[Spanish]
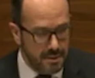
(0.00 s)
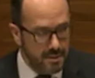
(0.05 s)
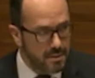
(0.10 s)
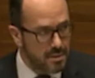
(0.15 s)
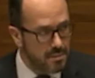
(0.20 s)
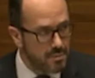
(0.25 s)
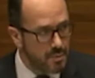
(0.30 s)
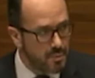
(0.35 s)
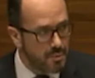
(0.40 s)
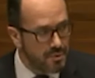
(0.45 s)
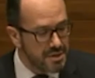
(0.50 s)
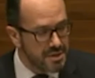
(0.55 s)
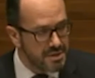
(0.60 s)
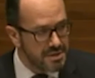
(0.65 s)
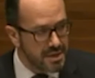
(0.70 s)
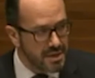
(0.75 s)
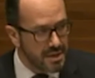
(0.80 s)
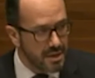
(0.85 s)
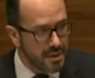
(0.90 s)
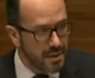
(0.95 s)
¿Cómo puede
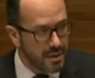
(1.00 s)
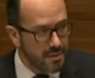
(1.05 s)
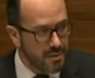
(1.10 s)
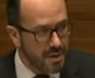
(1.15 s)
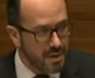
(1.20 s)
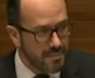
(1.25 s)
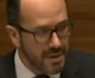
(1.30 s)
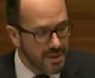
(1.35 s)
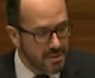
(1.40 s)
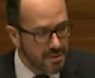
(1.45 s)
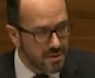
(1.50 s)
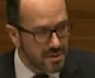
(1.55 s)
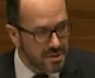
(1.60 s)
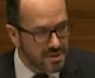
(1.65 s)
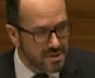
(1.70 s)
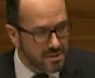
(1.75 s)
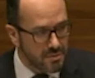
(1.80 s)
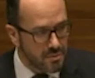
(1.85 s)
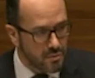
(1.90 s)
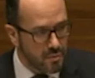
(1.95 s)
ser que con la menor
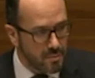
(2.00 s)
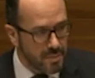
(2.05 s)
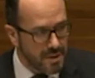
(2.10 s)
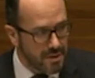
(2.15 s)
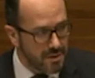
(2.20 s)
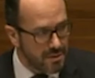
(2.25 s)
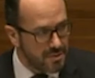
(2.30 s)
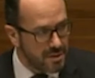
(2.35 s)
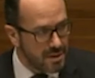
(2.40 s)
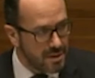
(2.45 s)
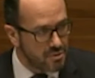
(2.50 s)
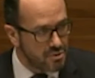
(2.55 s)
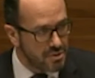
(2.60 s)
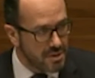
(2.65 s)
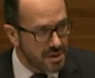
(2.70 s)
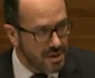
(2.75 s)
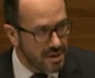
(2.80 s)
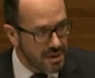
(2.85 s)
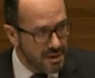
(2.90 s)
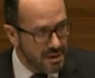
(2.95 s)
tasa de ocupación de la
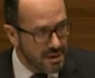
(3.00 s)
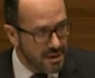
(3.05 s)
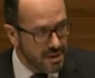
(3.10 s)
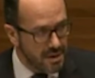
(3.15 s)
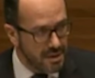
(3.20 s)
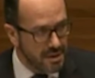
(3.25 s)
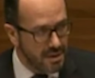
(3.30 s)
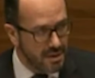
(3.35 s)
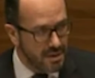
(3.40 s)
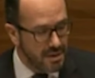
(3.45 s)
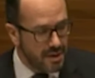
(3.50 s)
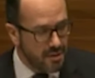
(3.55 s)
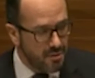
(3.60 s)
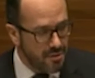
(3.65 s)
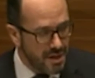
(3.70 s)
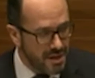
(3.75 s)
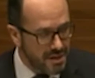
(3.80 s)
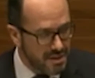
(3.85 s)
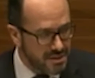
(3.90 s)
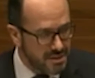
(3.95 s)
hostelería y con
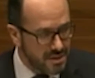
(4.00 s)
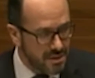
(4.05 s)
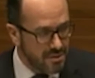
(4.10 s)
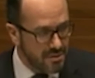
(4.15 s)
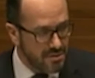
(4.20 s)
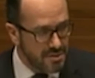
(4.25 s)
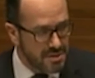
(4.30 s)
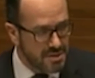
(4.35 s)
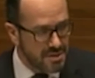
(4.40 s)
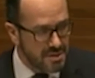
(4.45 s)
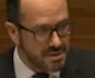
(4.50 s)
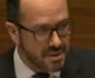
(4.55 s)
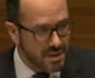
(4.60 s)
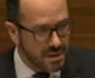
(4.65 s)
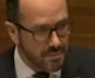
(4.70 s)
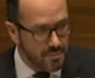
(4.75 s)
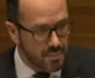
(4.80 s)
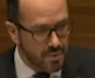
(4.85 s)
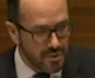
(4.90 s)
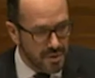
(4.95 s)
las restricciones que se están
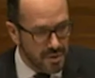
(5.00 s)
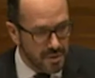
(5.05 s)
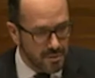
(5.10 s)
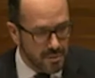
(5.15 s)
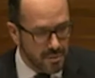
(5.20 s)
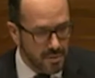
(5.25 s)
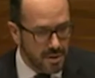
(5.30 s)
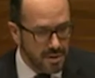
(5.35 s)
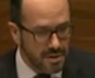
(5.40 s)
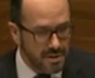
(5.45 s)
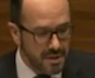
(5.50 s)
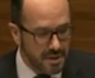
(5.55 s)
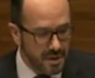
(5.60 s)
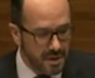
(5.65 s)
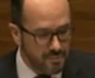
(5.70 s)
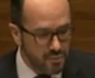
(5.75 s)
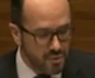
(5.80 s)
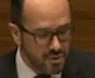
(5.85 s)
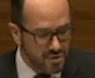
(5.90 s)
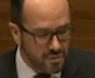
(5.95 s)
imponiendo
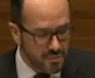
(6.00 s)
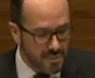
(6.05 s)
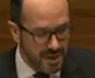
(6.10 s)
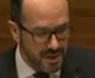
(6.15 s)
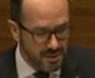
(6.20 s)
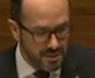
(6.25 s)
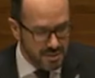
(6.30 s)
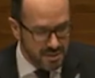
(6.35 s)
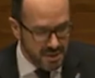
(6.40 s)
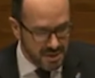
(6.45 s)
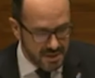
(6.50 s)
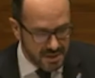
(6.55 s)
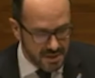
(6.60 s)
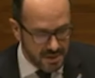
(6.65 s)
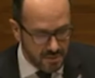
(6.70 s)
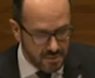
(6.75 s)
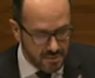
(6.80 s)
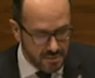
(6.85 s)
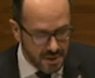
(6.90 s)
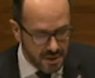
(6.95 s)
tengamos las mayores tasas de
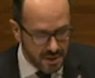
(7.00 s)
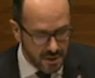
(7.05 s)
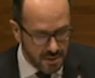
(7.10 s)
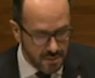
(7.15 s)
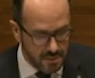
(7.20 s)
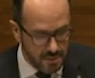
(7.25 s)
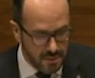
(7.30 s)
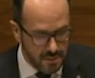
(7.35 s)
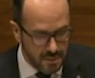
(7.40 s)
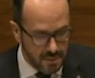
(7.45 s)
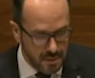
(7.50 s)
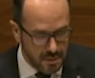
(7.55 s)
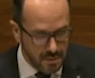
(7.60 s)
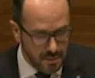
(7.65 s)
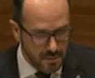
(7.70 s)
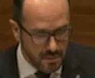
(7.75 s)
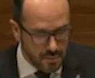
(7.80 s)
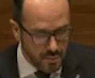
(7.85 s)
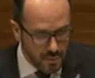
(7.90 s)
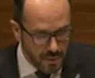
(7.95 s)
contagio
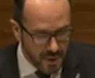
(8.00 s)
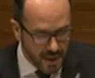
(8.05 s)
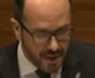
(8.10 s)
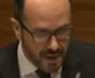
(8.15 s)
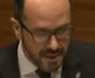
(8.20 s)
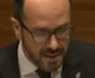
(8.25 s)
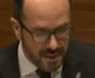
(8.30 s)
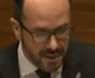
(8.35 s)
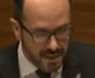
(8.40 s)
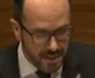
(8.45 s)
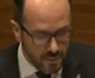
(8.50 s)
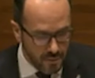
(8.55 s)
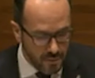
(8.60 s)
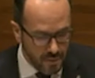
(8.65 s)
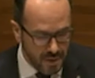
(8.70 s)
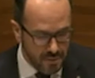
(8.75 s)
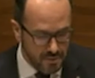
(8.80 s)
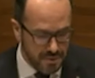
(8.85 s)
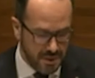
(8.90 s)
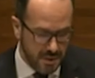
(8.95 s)
nunca de
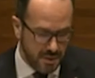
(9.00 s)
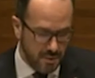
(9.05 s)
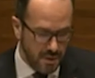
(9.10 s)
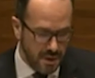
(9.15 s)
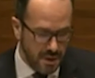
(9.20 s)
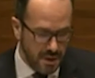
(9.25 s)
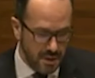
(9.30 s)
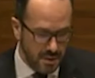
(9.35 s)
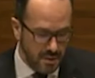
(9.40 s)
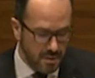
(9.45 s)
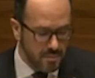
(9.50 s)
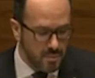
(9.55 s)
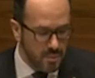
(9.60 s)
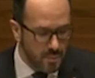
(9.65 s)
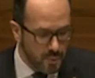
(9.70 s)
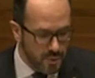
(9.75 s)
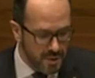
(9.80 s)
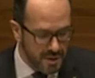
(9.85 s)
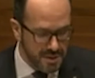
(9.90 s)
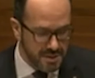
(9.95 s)
ninguna otra ola? ¿Cómo
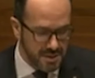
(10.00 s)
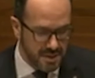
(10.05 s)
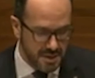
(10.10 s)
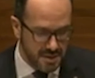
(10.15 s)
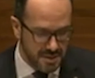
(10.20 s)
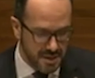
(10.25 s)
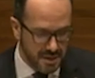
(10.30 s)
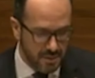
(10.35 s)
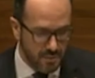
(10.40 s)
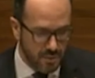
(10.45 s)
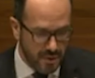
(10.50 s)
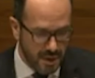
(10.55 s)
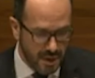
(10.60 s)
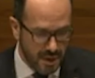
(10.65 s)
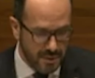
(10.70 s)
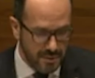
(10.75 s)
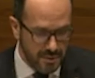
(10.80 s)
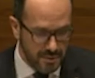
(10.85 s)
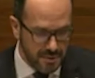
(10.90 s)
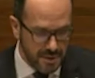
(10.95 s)
puede ser esa
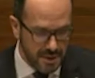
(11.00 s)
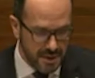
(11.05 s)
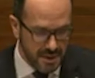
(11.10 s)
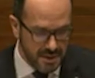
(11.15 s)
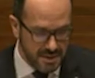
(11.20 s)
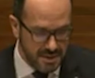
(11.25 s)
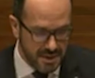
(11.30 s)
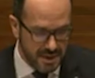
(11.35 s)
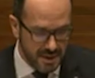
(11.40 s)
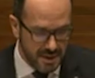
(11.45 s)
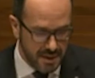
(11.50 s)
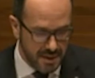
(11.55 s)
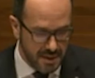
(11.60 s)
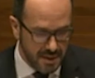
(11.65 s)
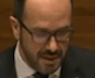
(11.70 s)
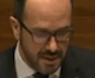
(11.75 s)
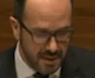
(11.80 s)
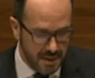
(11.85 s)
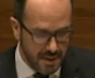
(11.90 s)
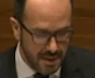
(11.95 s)
correlación tan extraña?
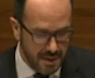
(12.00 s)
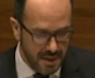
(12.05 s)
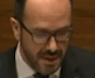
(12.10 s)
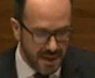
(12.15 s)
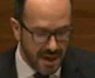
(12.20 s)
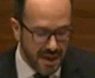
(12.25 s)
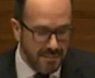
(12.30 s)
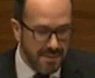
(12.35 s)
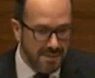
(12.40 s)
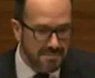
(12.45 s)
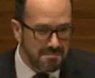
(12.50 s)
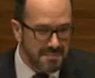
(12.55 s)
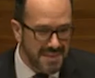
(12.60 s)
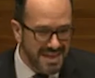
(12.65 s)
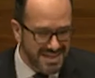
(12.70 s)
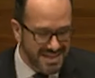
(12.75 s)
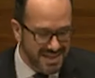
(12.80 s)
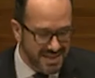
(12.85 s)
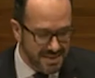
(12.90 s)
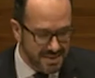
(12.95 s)
Y llevan
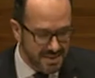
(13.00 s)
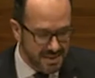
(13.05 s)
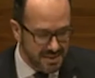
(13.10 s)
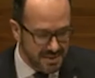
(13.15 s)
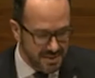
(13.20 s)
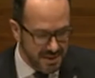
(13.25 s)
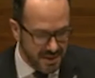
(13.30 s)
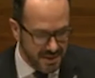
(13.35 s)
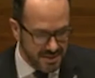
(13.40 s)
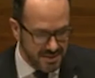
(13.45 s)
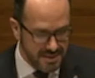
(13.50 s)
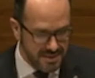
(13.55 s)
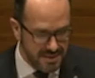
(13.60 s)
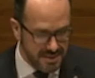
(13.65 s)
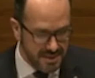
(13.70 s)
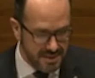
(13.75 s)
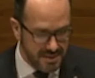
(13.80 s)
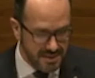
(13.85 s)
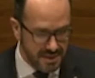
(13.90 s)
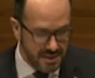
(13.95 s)
meses sin
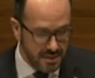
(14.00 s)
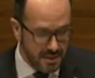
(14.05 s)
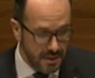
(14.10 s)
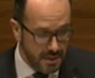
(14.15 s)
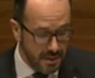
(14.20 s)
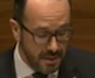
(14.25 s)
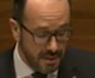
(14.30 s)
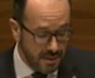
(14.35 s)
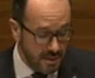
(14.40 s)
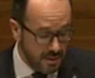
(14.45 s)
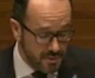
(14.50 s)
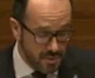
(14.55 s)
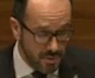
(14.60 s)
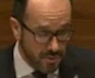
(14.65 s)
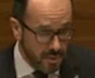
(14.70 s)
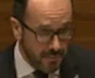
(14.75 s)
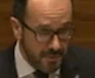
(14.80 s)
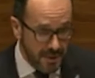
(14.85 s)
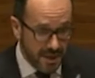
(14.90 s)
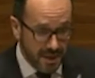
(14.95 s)
asistirse. Solo
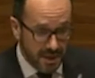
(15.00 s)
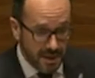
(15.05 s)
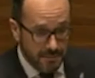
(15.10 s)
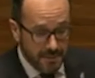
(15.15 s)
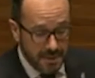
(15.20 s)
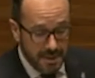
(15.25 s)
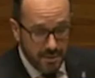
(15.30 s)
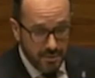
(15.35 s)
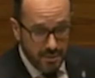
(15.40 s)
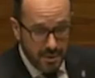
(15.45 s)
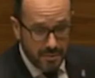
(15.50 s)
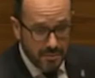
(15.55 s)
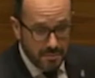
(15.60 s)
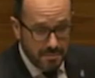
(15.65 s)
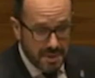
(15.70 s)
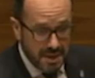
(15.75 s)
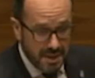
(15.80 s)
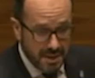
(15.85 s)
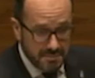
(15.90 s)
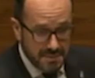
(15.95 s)
habría que haber ido hace un
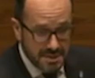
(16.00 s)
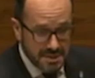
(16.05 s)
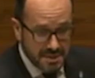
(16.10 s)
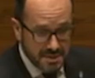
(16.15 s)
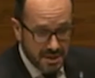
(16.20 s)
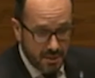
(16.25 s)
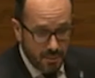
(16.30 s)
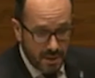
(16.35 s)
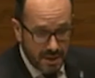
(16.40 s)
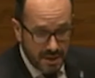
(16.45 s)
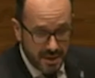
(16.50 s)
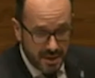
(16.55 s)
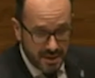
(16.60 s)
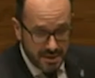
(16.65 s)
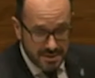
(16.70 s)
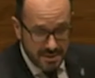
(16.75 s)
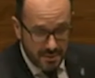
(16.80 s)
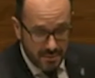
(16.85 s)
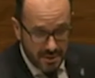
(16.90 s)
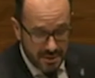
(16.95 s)
par de meses a cualquier
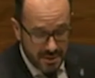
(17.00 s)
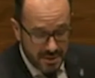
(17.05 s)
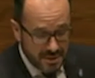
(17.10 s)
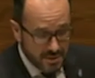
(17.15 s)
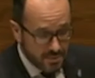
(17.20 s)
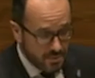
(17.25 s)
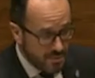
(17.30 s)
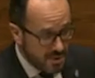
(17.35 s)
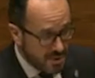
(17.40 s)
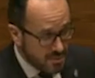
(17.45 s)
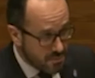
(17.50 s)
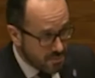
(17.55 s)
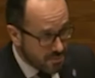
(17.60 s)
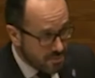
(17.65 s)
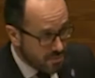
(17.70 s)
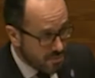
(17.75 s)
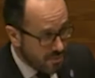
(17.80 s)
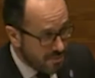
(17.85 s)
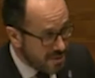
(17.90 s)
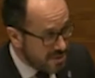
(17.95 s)
restaurante en Asturias cuando
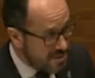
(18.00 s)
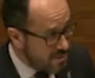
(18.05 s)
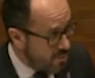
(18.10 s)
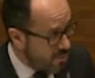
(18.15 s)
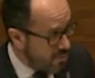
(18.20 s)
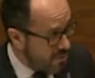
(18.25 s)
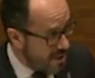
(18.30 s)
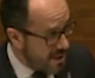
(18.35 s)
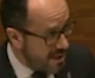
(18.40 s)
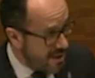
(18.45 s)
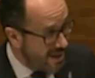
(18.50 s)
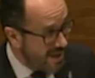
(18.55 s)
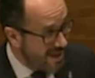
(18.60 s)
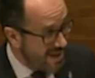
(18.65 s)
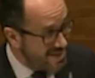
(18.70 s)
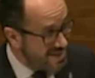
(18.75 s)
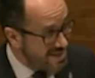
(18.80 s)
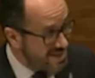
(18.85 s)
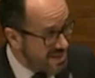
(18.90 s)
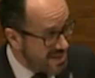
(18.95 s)
todavía se podía
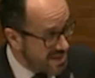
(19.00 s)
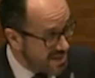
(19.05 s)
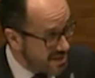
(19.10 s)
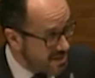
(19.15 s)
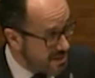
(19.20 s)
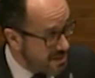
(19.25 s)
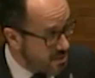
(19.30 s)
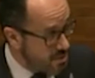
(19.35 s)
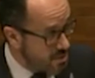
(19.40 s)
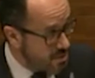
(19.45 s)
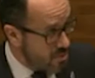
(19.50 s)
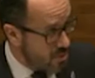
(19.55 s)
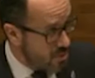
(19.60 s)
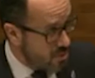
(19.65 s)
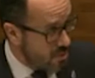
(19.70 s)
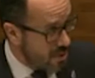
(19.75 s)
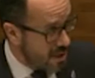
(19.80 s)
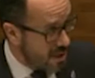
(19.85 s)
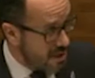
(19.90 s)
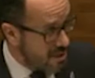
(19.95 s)
asistir al interior de los
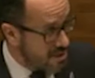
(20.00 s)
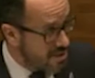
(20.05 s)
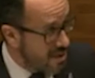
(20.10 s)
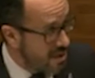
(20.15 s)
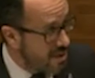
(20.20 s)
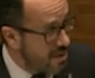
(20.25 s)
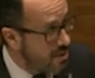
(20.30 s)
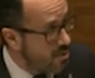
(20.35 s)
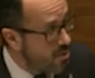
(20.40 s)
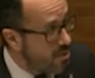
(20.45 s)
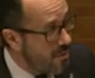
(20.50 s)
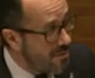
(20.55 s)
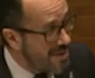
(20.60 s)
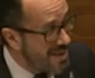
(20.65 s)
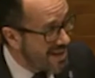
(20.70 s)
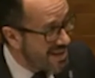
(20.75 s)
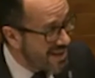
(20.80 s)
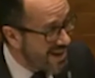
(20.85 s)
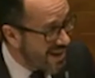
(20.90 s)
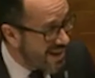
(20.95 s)
locales. No
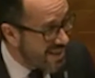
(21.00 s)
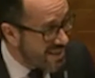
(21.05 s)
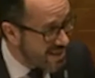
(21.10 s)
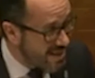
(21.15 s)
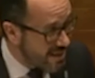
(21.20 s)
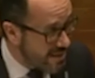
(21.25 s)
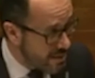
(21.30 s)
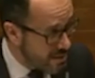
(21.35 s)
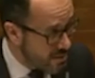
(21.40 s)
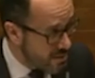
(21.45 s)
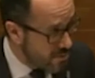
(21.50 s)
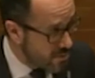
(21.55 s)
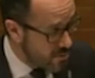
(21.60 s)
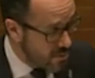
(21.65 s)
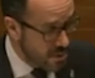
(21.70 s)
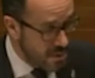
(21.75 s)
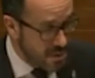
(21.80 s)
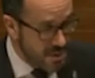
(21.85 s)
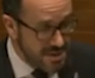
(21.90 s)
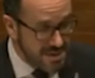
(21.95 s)
había nadie dentro.
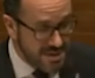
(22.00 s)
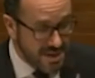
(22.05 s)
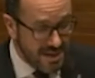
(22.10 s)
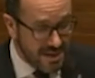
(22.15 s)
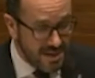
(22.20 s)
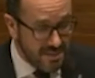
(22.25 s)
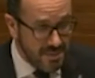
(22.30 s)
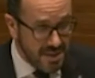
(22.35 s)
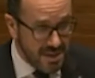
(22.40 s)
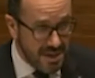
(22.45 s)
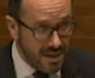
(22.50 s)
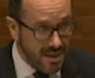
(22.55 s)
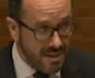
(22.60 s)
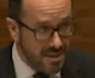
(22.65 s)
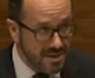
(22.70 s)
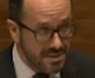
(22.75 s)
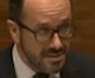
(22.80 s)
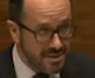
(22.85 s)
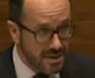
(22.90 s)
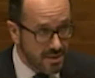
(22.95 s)
Se
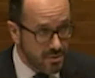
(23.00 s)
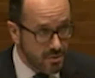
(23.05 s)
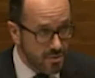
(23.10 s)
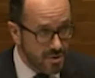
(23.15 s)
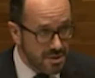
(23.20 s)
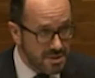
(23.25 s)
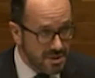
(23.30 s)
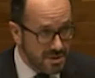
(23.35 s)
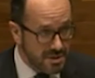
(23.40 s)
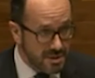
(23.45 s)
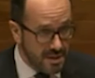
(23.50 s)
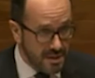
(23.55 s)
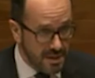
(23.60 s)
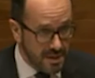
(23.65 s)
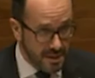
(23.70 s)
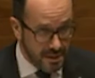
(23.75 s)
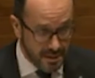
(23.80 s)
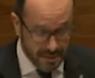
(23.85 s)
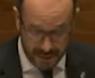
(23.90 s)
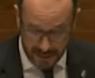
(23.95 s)
criminalizan sectores sin tener
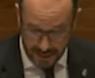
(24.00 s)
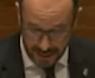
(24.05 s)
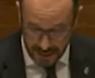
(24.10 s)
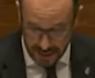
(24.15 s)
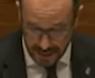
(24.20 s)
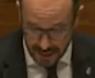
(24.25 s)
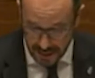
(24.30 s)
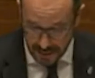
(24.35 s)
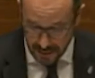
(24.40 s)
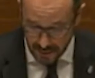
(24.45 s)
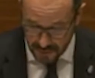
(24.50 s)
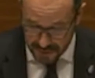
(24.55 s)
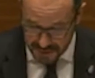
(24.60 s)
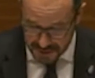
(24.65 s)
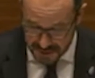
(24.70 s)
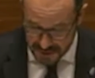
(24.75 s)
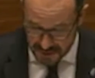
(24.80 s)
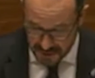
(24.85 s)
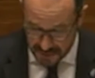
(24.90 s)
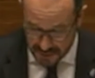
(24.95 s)
ni idea de lo que se
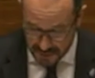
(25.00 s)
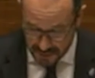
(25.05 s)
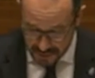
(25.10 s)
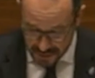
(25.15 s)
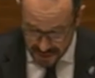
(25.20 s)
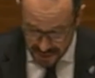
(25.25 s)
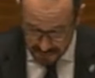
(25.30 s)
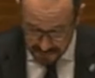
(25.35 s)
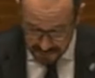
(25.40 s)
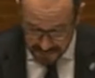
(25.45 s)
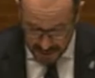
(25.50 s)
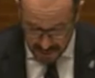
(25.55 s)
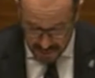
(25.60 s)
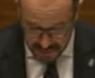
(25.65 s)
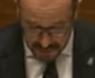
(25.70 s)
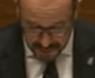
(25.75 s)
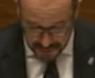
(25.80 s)
está haciendo. Se dan palos de